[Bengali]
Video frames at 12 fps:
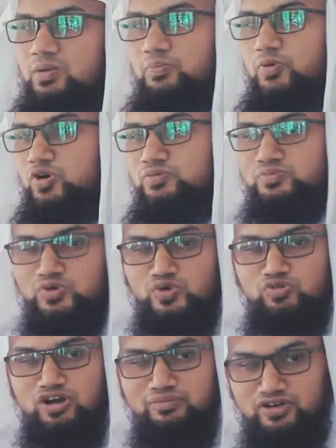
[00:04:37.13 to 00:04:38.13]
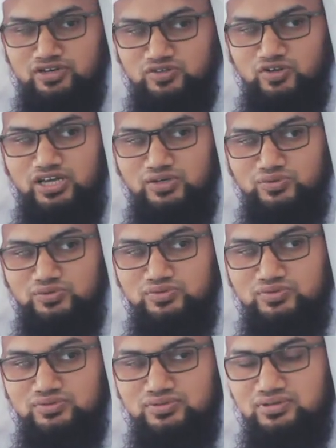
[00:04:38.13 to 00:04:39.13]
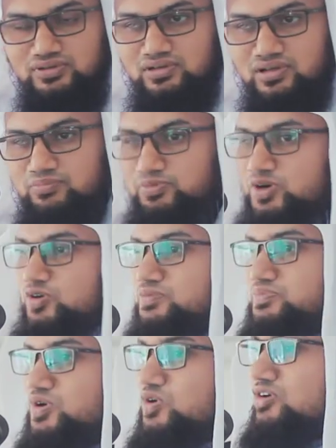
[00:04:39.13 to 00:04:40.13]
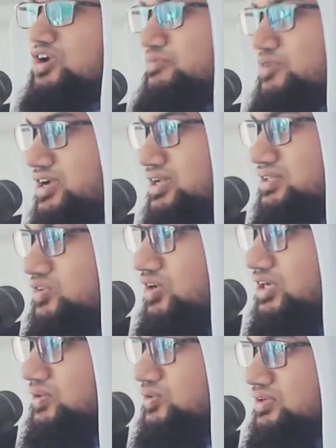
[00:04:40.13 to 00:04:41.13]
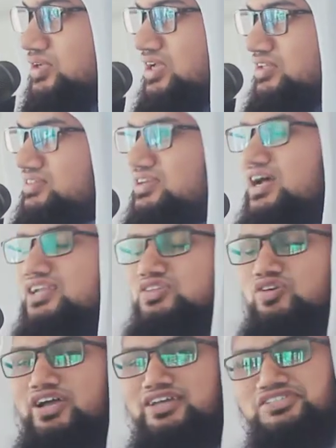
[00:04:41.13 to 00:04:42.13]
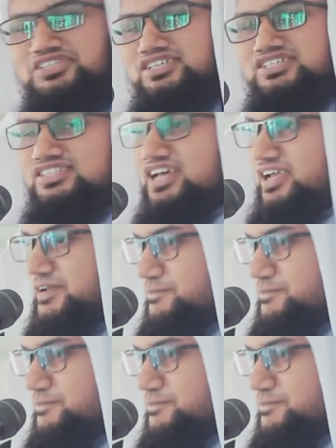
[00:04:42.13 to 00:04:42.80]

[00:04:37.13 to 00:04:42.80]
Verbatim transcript: পরম করুণাময় দয়ালু পরম করুণাময় দয়ালু তিনি আর দয়ার শেষ নাই